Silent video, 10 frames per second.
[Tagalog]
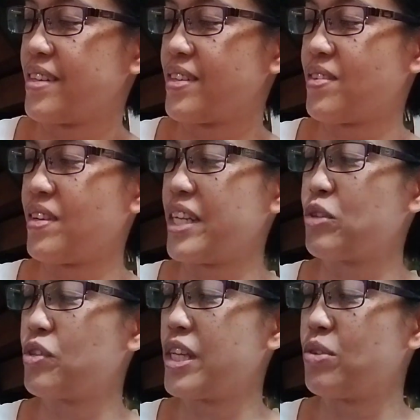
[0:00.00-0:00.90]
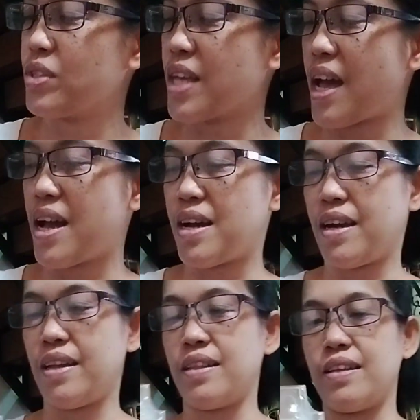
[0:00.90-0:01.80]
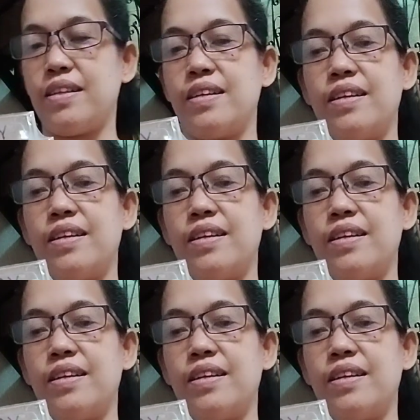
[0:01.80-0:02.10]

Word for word: So, ganito din yung sa akin.